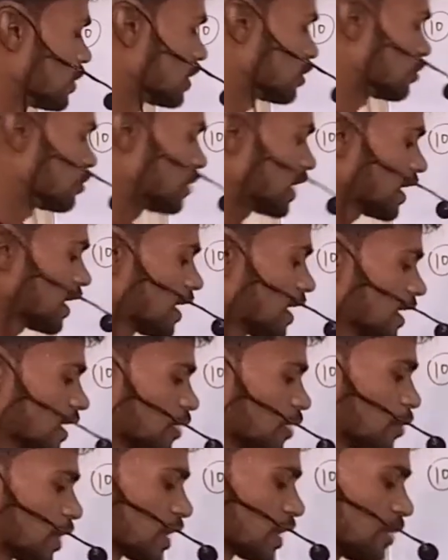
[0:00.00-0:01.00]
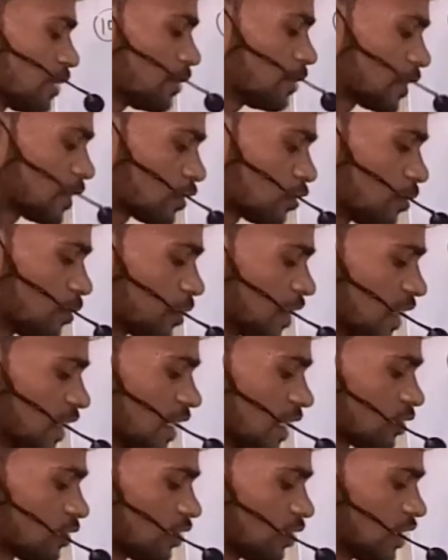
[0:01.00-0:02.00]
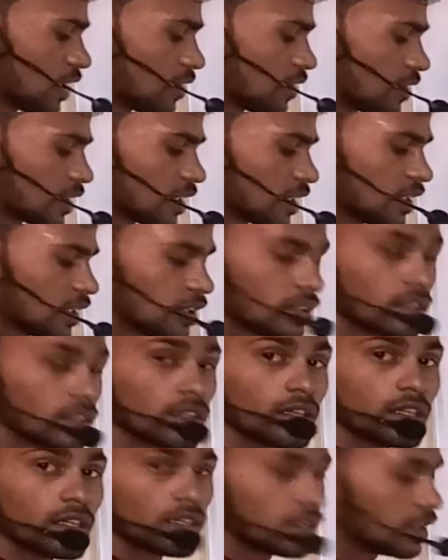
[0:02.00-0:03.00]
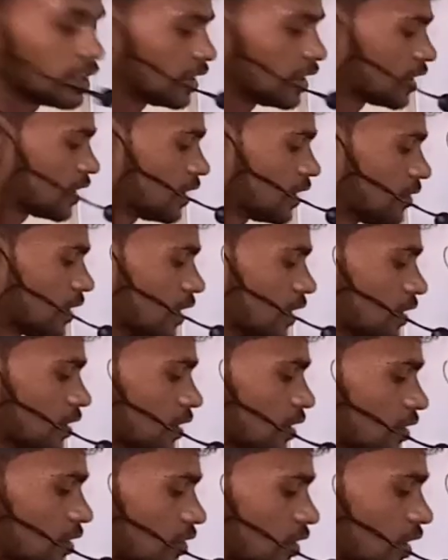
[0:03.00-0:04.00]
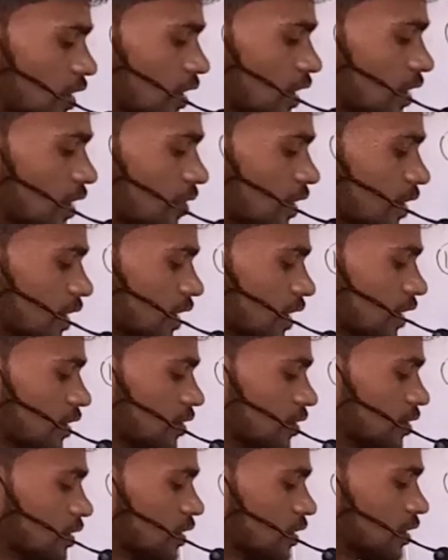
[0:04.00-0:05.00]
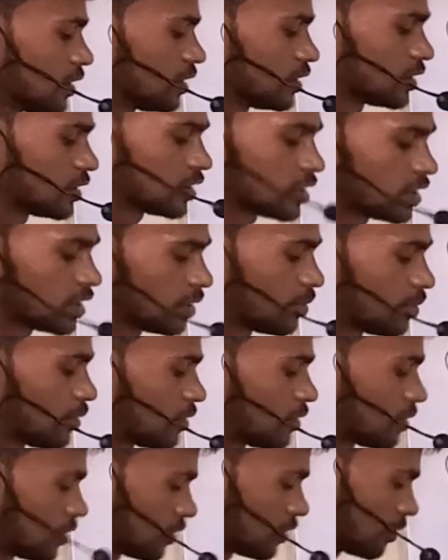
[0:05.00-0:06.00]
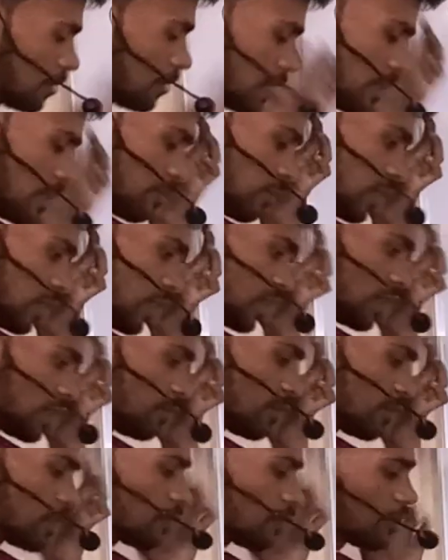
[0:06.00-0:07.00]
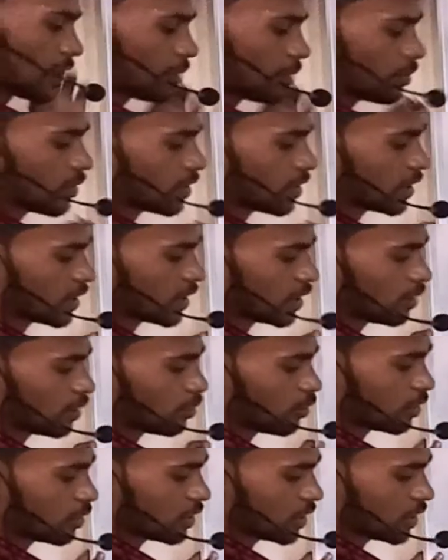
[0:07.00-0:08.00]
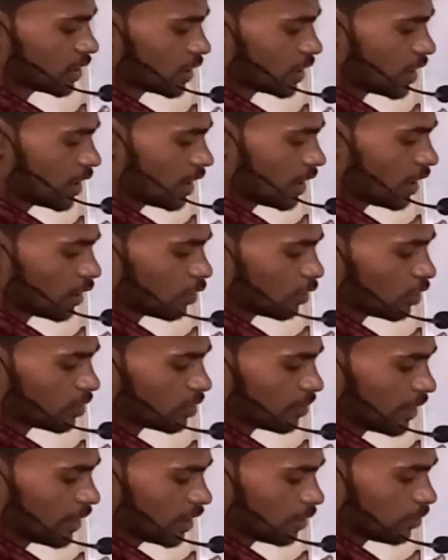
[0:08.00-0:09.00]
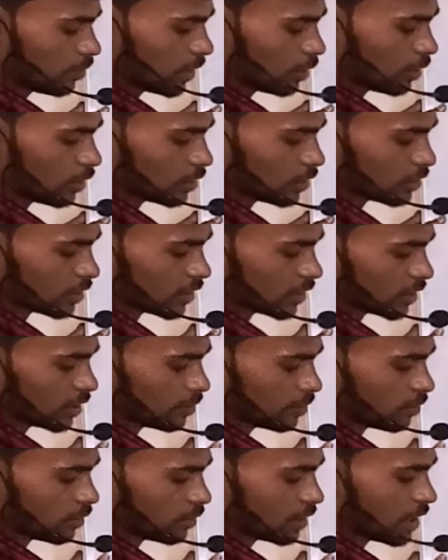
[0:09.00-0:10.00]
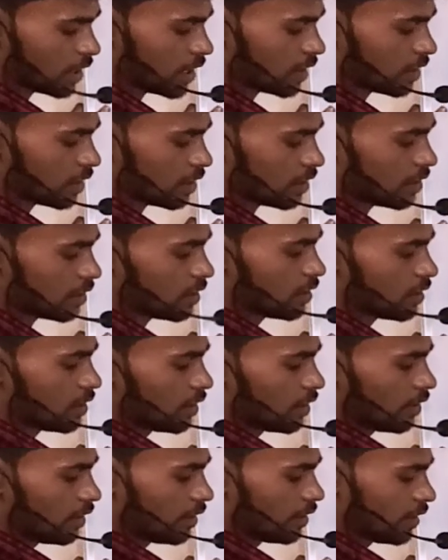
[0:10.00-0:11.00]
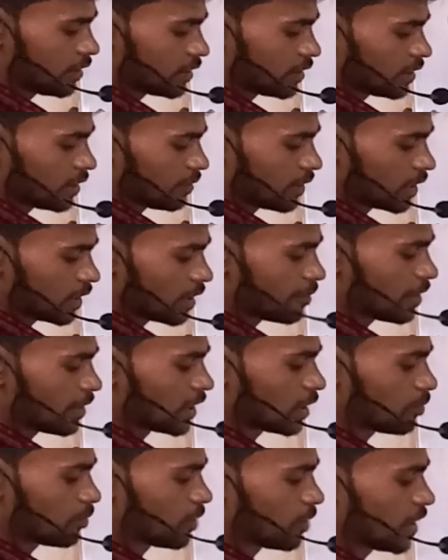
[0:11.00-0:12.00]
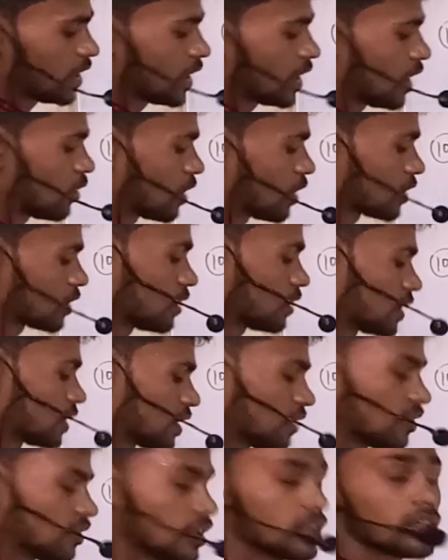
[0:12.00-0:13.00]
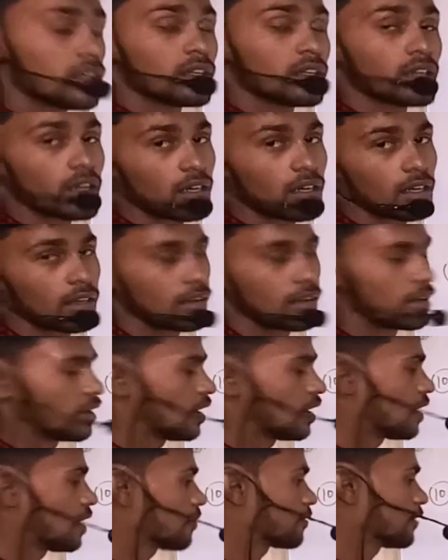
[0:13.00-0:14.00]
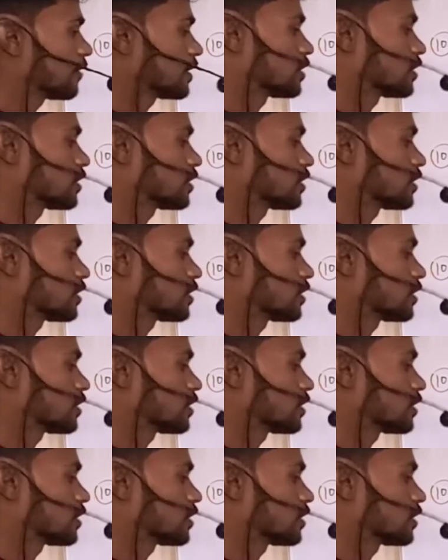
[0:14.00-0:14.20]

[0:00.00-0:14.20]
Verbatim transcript: तो वर्ग आ गया वर्ग का व्यतक्रम किया तो एक बटे एट्टी वन और एक बटे सिक्सटी फोर तो वन अपॉन एट्टी वन और वन अपॉन सिक्सटी फोर इसका यहाँ क्रॉस मल्टीप्लाई होगा तो सिक्सटी फोर यहाँ आएगा एट्टी वन का मल्टीप्लाई यहाँ होगा तो एट्टी वन यहाँ आएगा आपको ऐसे